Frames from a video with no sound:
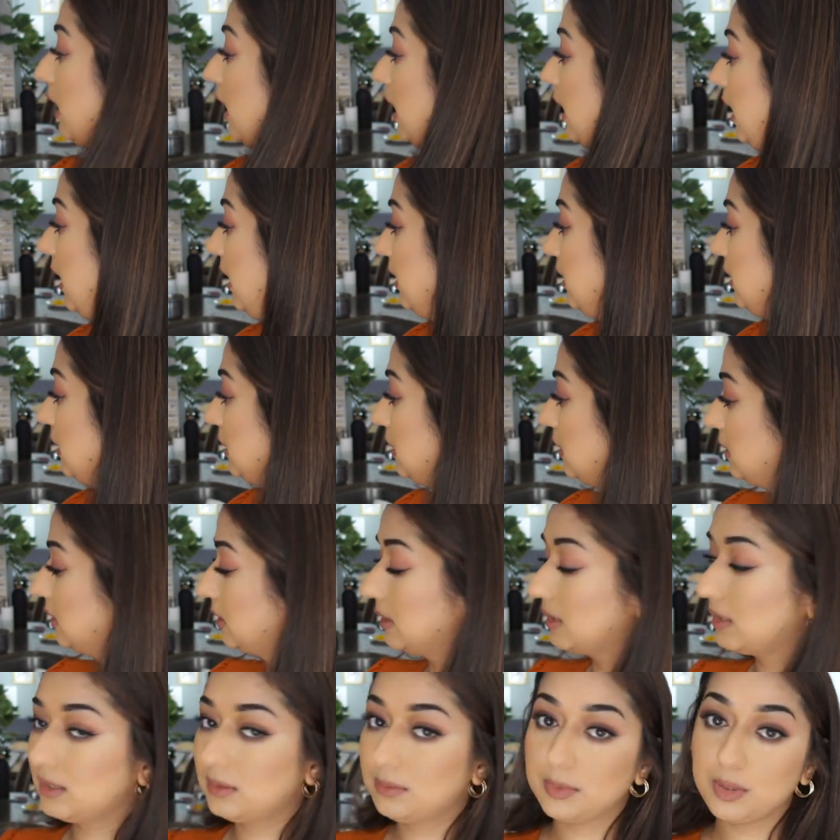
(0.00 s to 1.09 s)
एंड
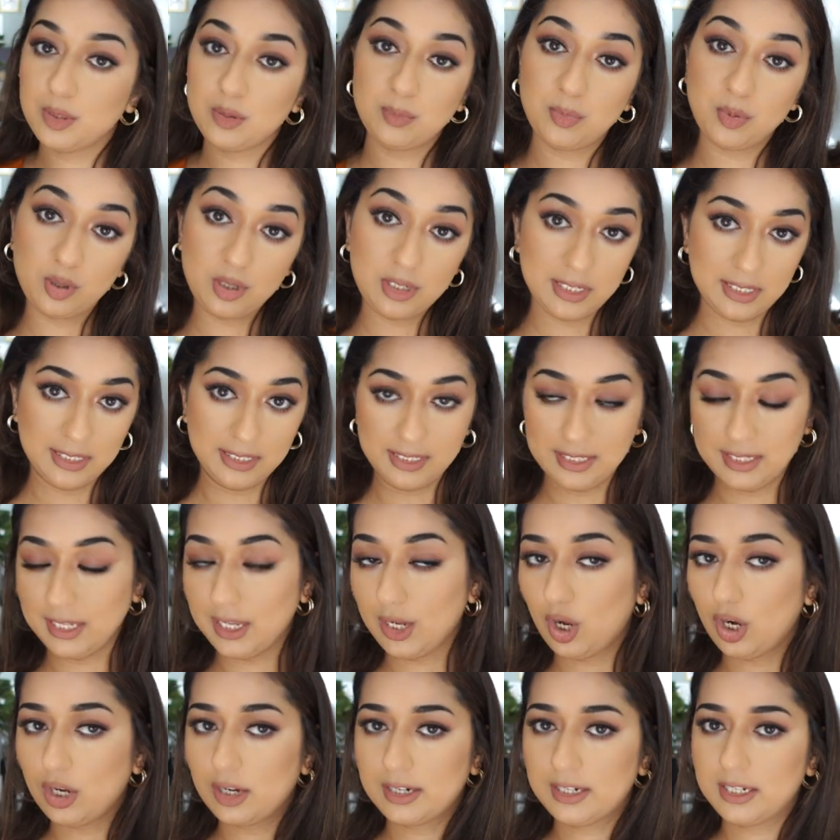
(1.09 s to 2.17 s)
मैंने भुख गई
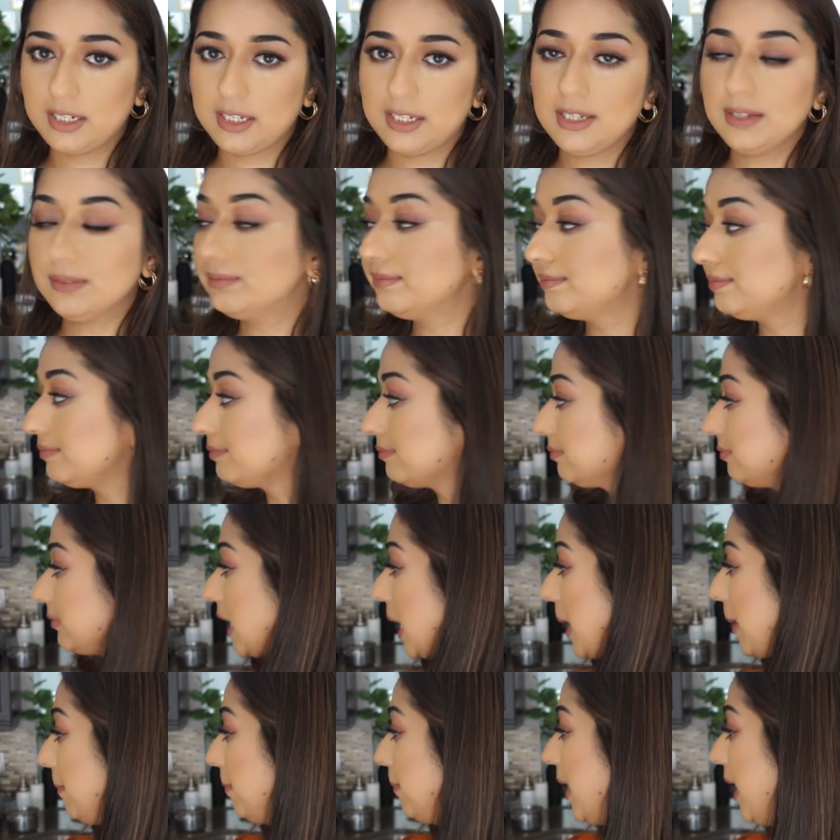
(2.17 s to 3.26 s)
है ऑलरेडी
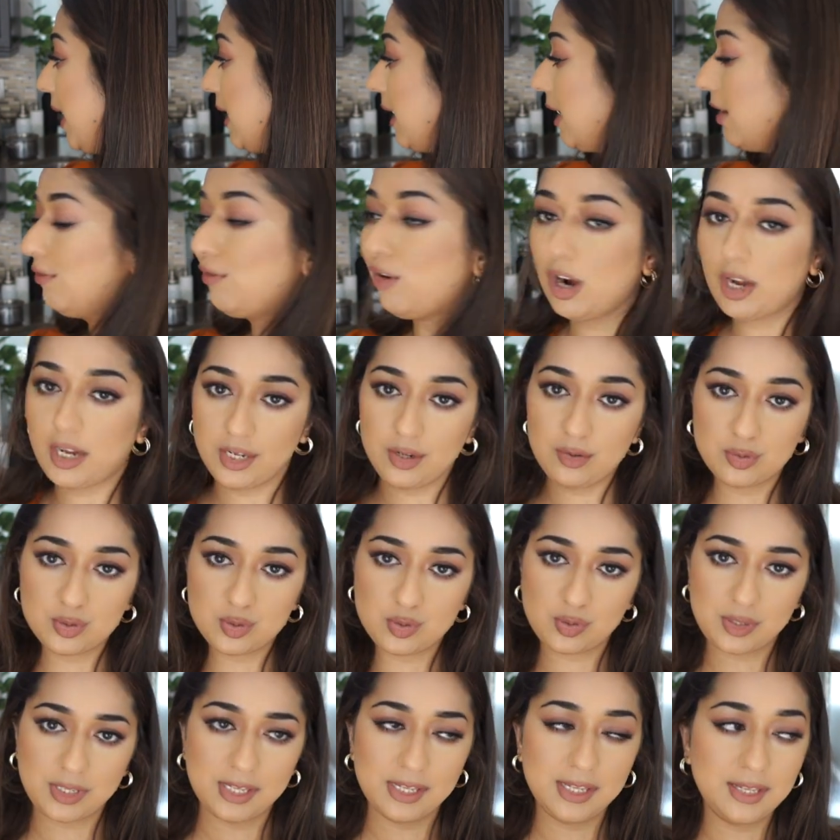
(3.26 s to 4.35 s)
बारह फोर्टी हो
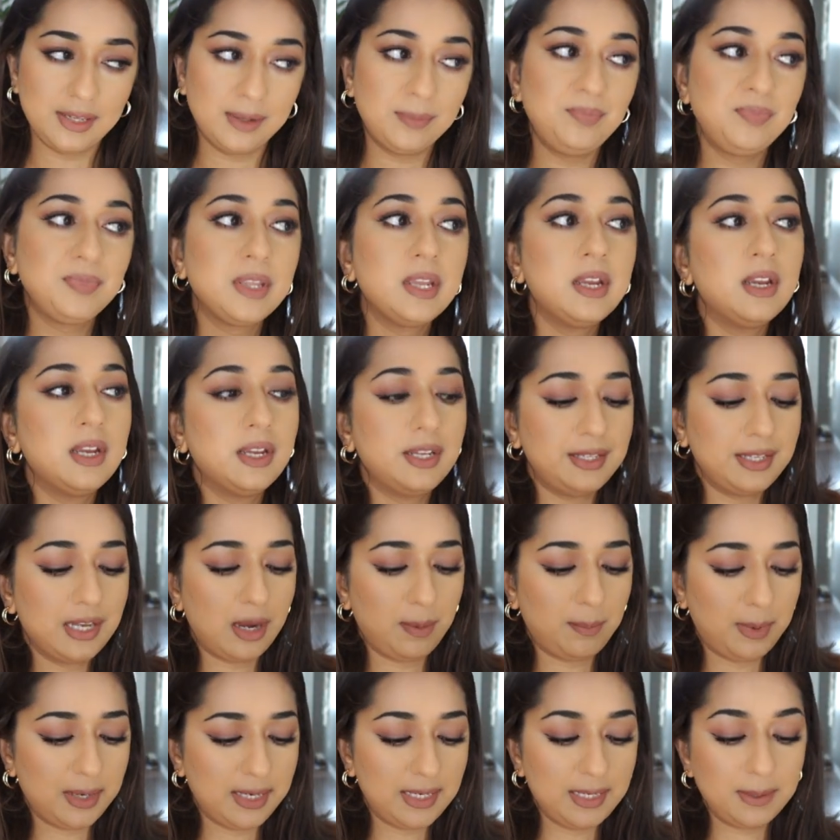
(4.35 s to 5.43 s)
चुके हैं
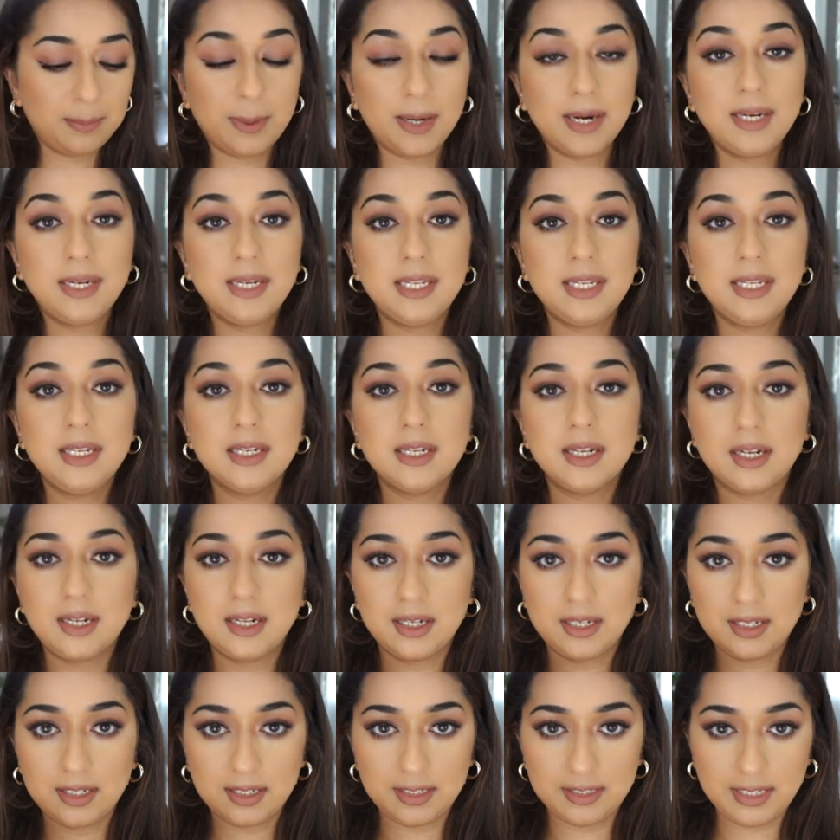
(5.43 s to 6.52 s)
यह बर्थडे पार्टी
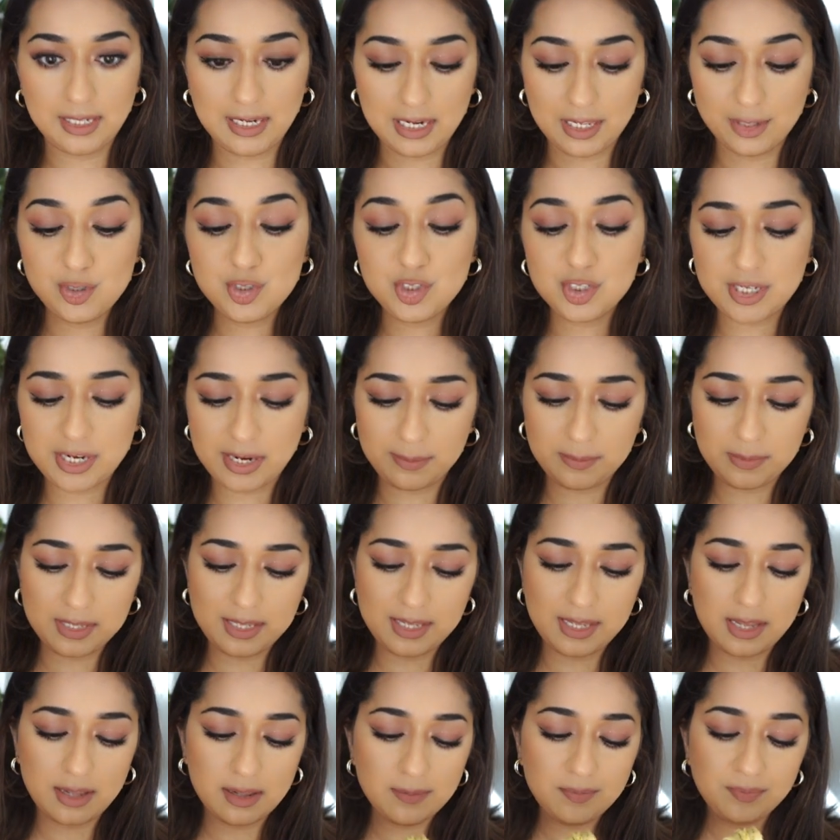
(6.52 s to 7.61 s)
ये लंच टाइम
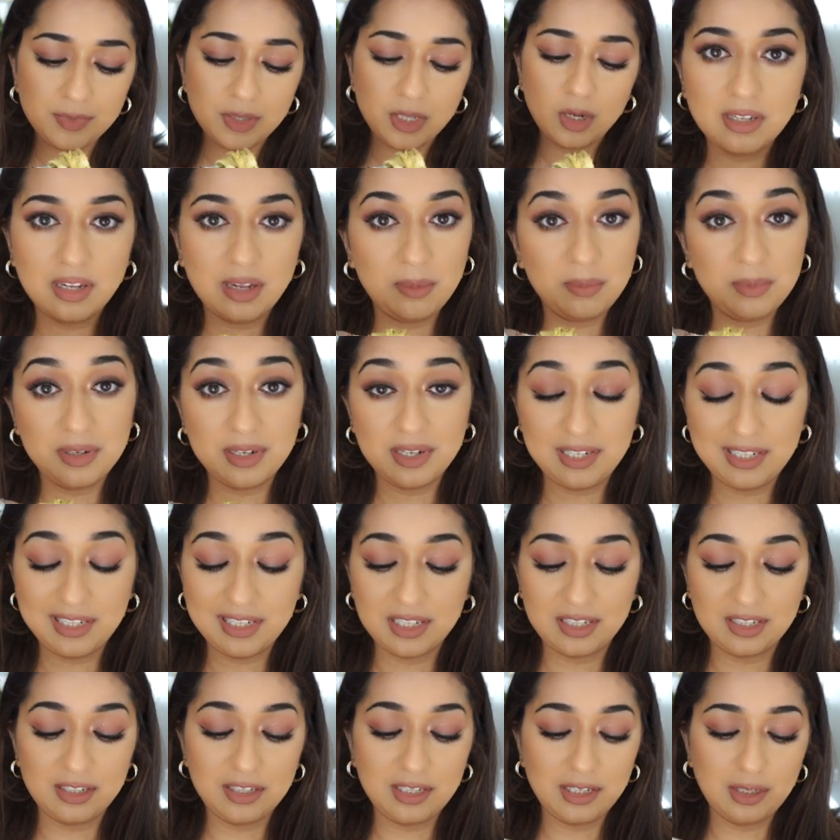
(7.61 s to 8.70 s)
की है आई रियली
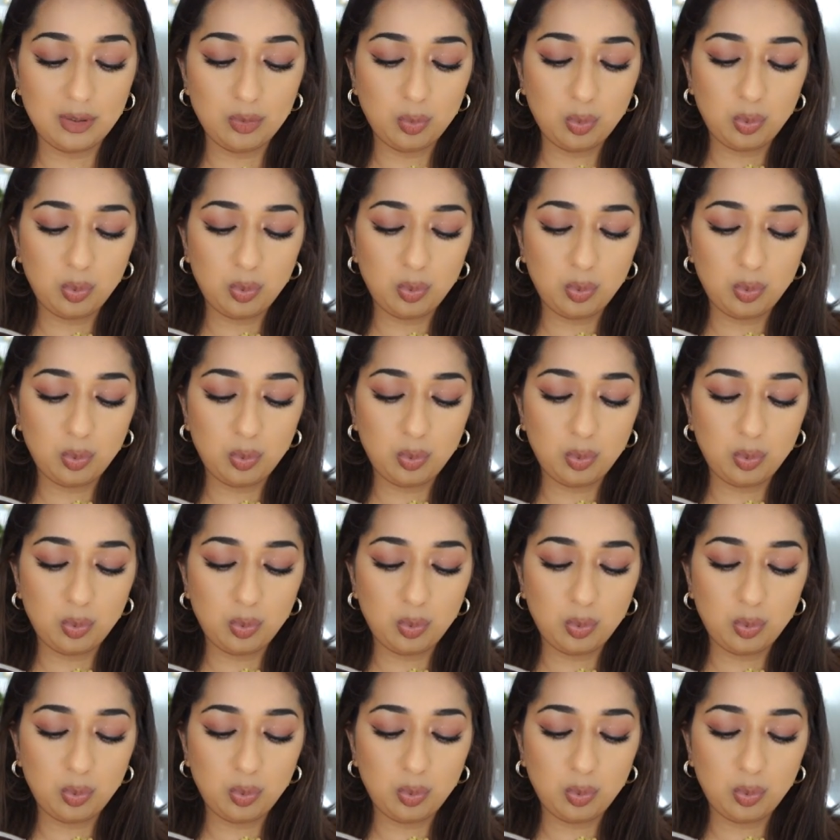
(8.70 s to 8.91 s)
हंग्री